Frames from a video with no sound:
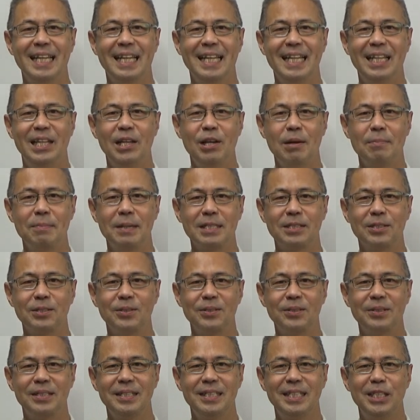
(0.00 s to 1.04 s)
ではま
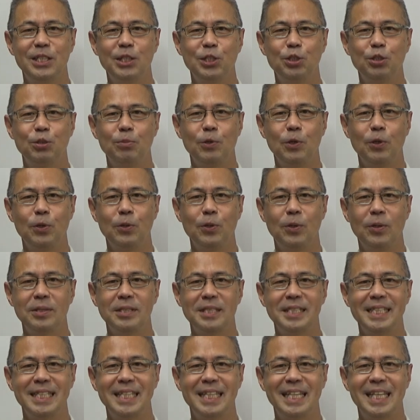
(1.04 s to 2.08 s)
ず20秒の
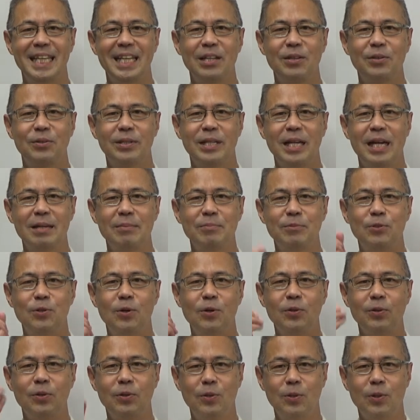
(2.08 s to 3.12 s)
シンキングタイム
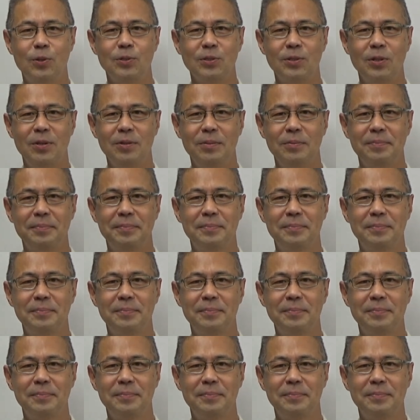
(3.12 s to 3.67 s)
をどうぞ。